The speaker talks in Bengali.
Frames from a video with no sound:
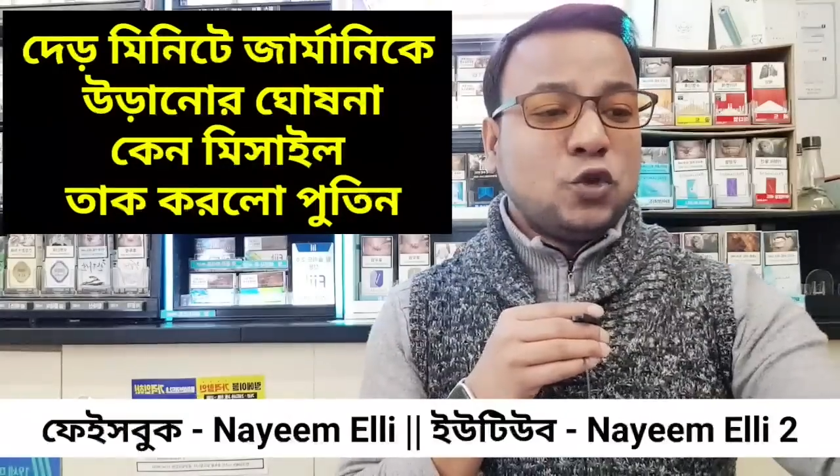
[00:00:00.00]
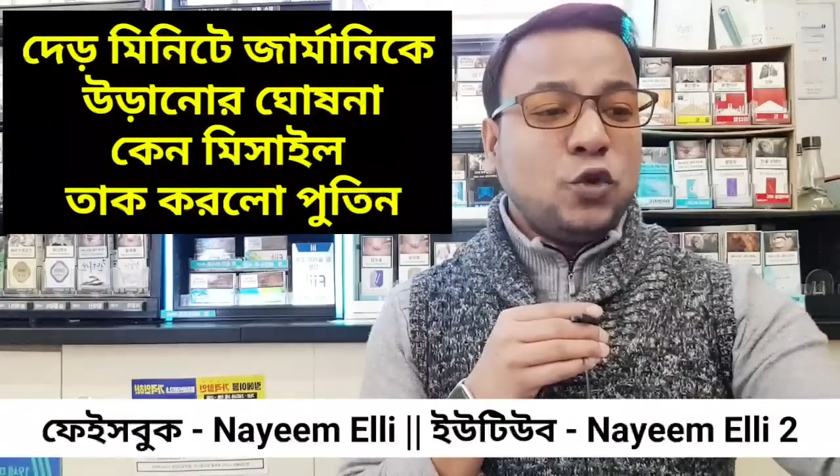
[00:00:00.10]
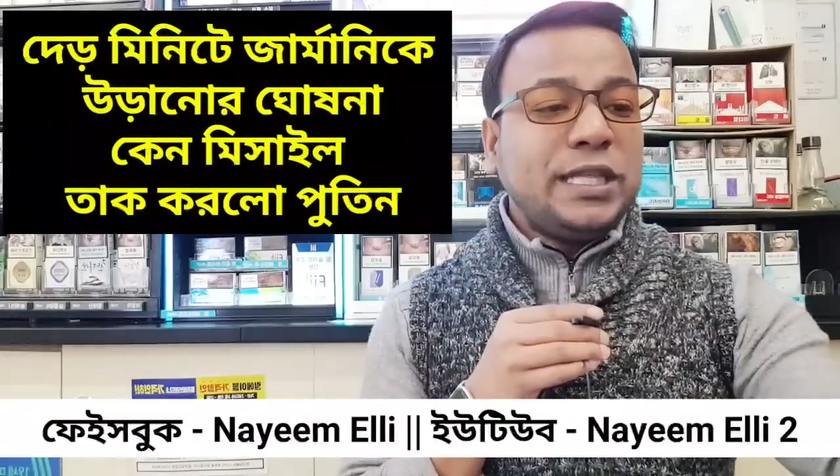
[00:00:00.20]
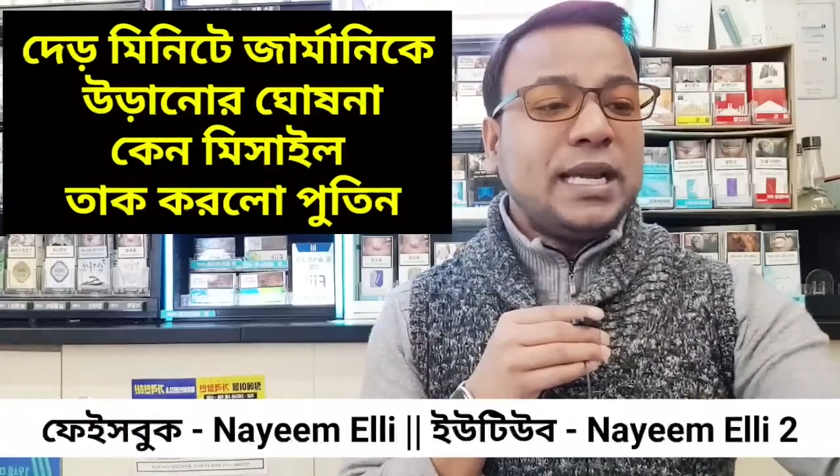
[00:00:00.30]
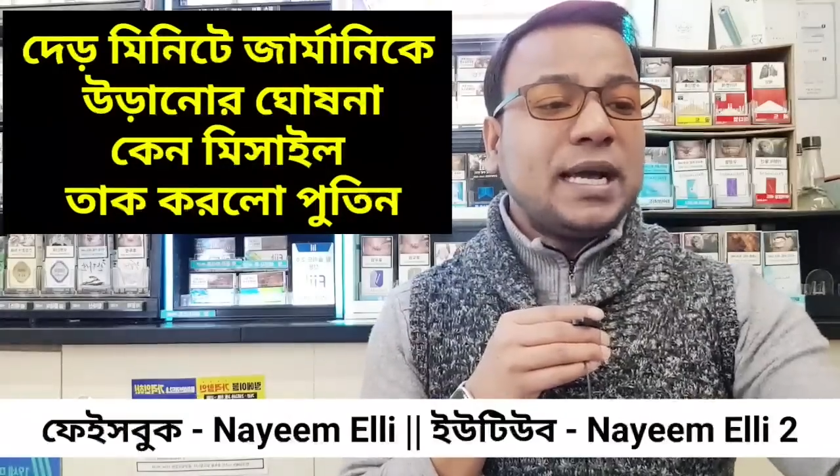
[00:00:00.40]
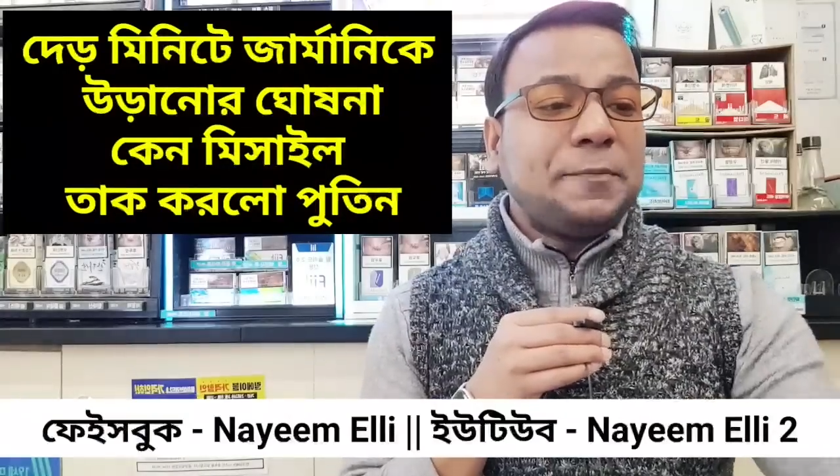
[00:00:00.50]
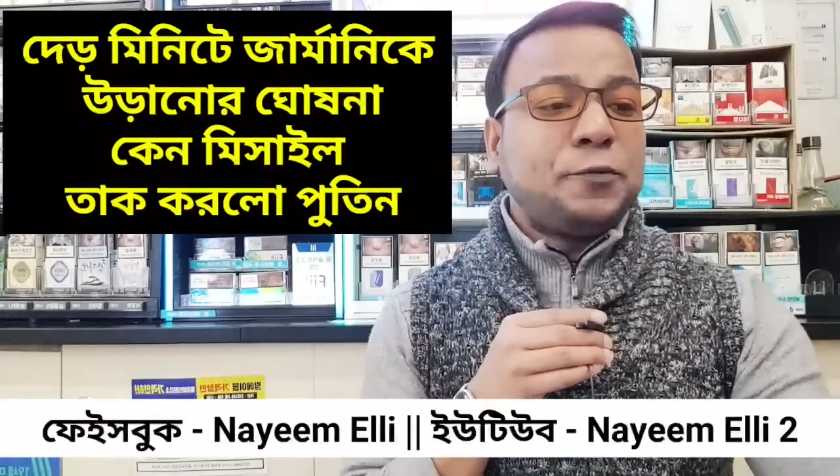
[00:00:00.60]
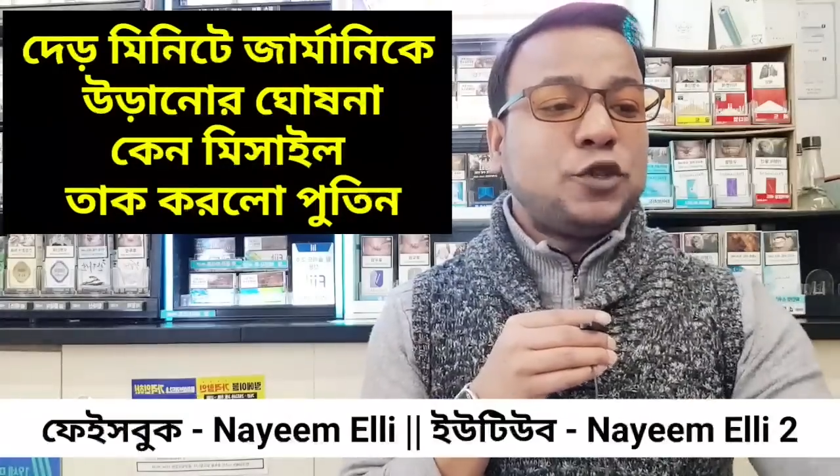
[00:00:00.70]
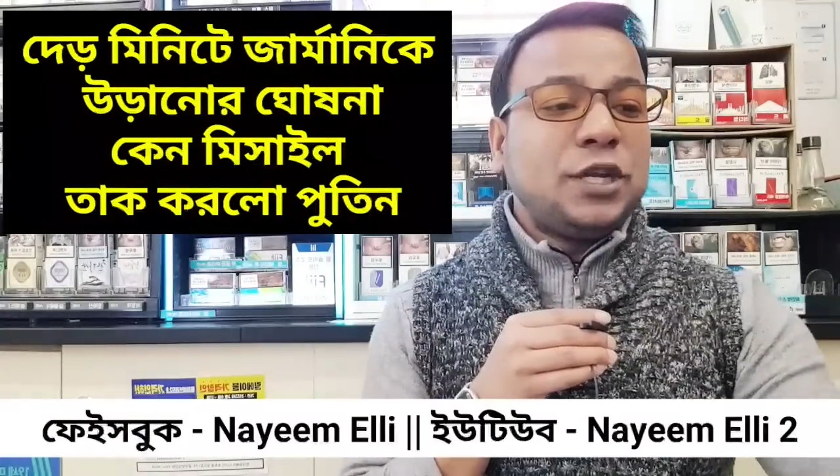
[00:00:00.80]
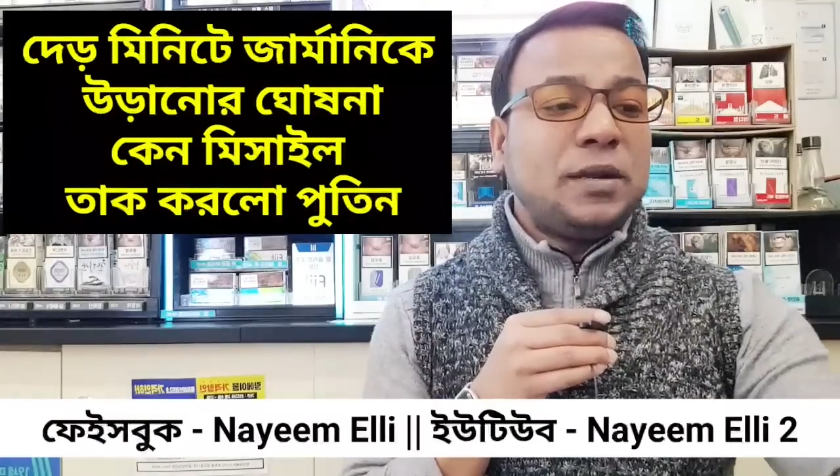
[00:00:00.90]
দুই দিন আগে
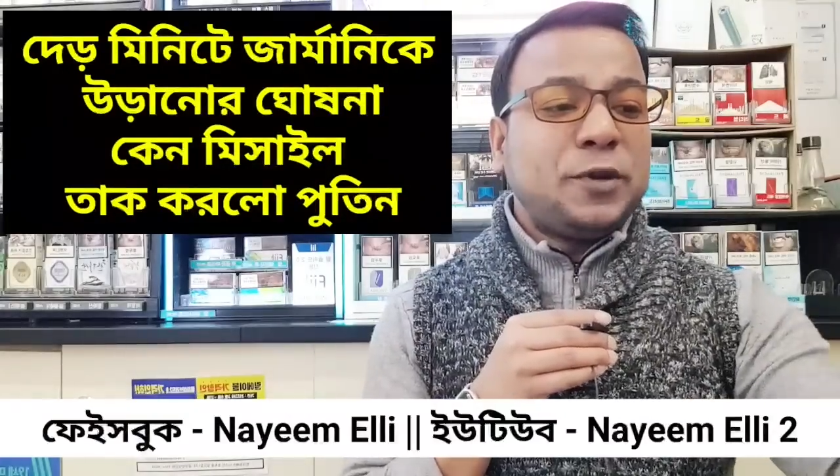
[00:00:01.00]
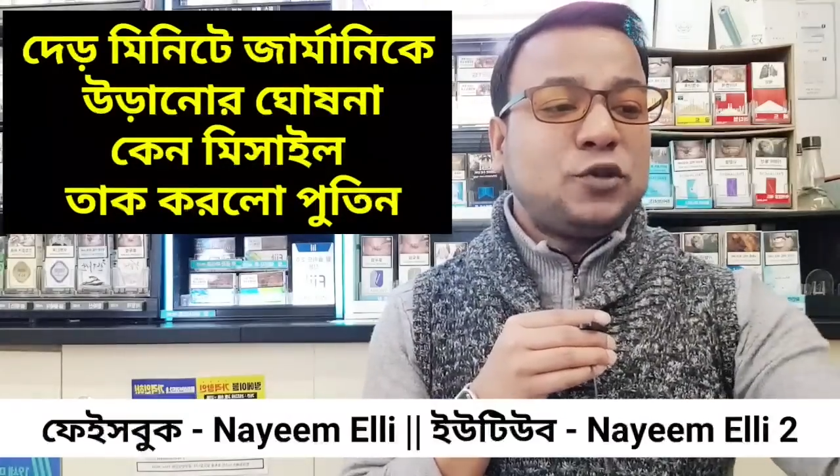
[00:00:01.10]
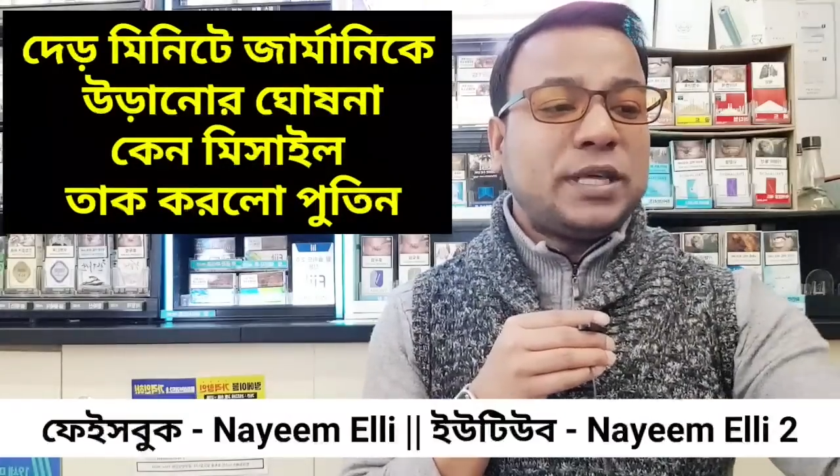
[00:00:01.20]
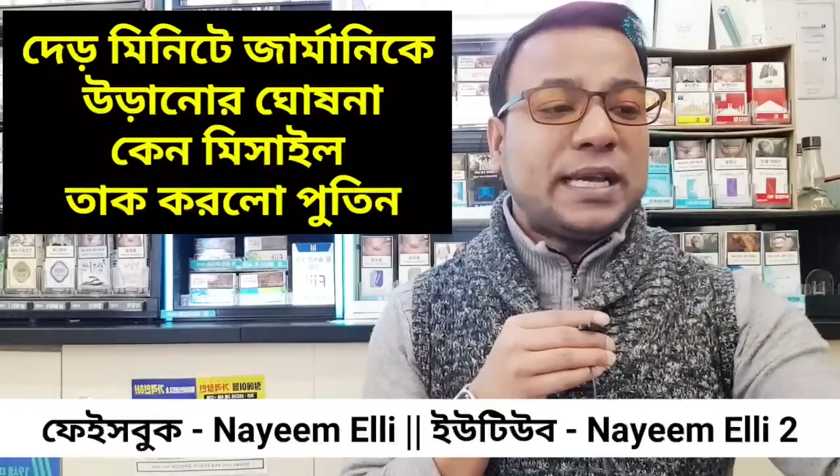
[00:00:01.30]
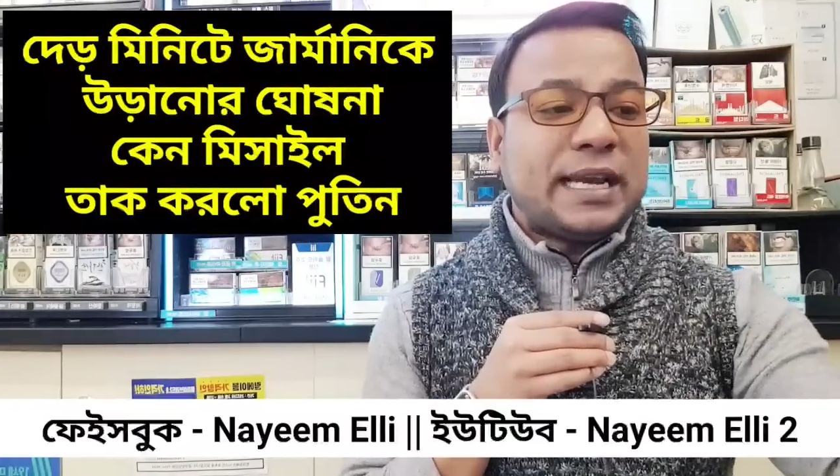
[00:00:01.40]
পুতিনের বিরুদ্ধে